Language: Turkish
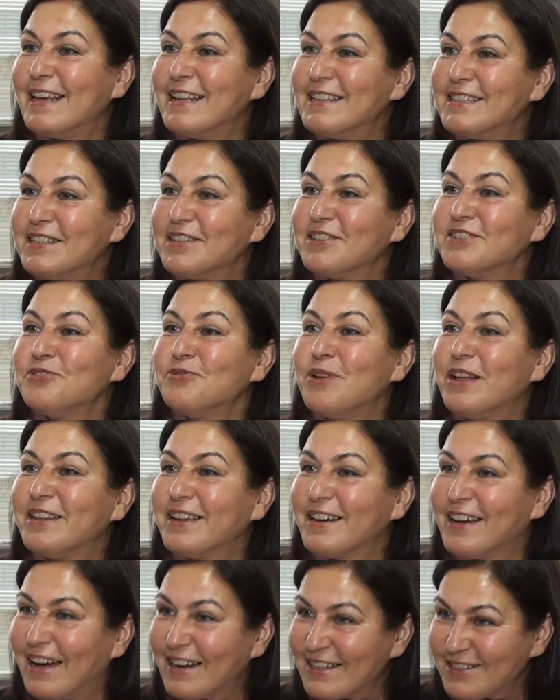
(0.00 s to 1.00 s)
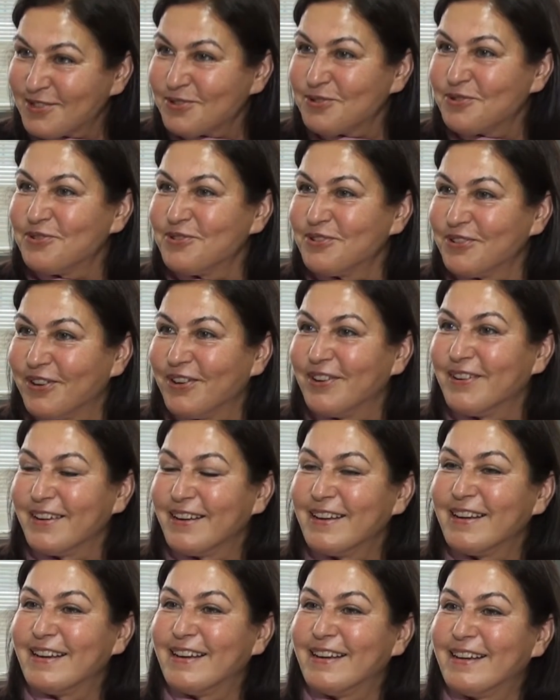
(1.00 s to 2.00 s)
Kendisi şu anda Kars turunu
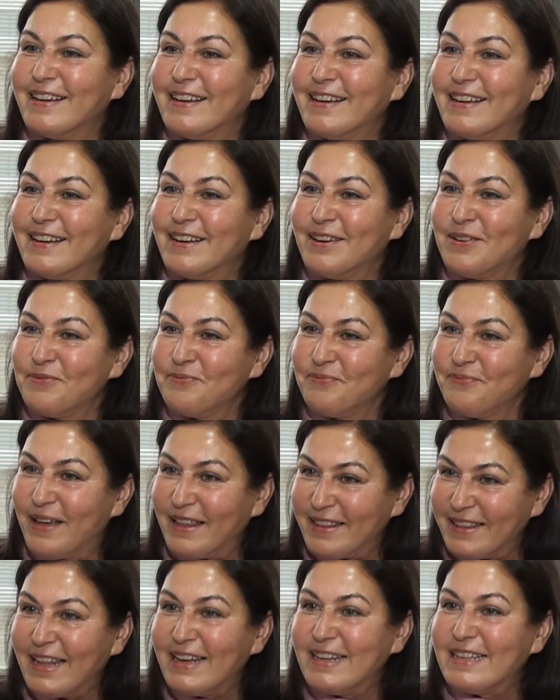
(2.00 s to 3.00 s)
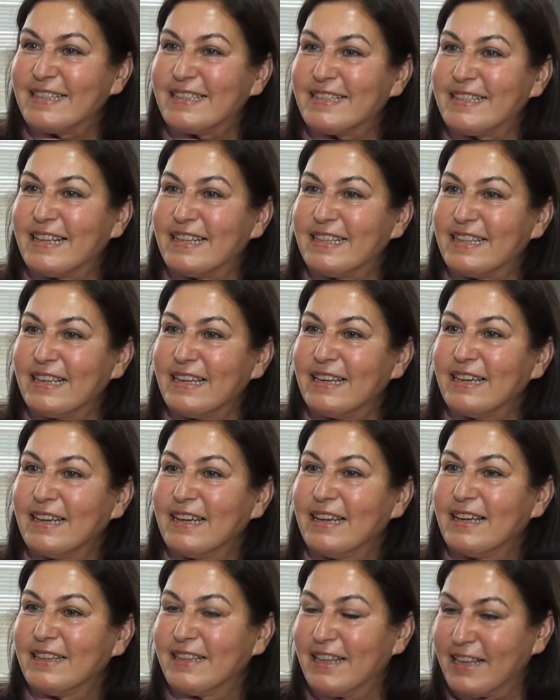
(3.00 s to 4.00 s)
e, benden istedi.
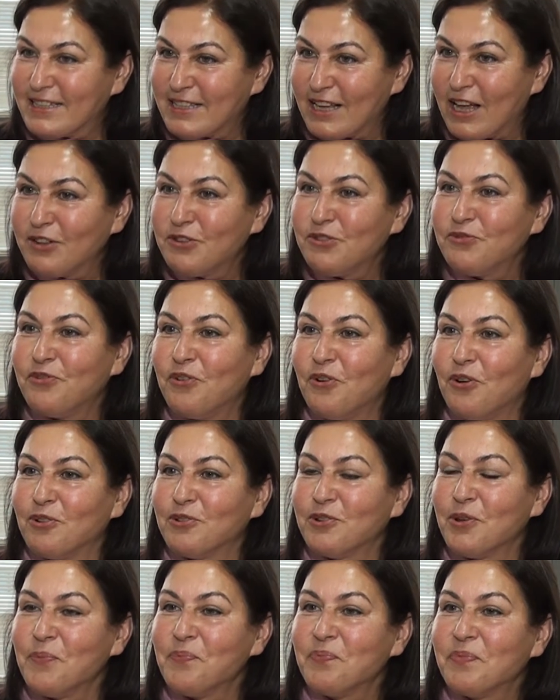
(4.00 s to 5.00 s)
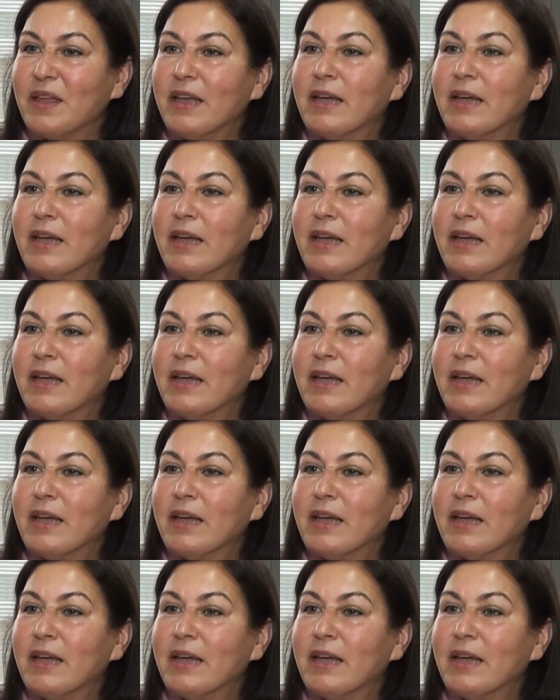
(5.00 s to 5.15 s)
Hı hı. Tesadüf oldu.